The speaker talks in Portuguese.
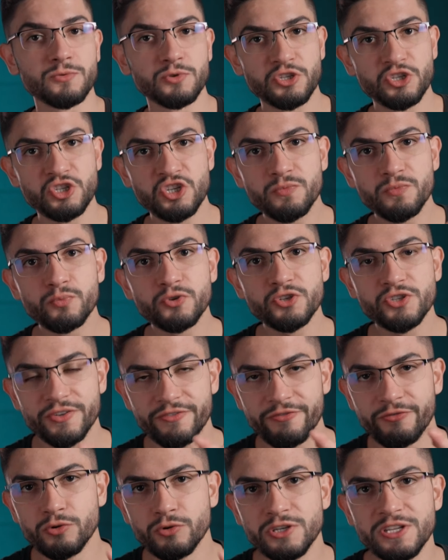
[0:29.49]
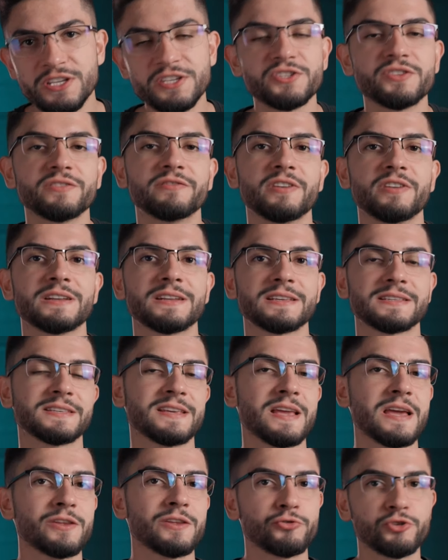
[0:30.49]
os tipos de funis de vendas
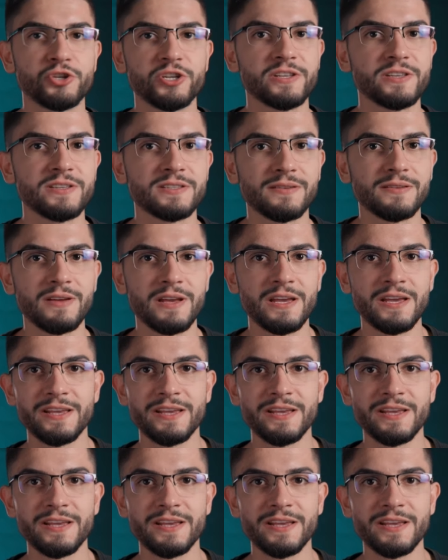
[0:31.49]
que ele utiliza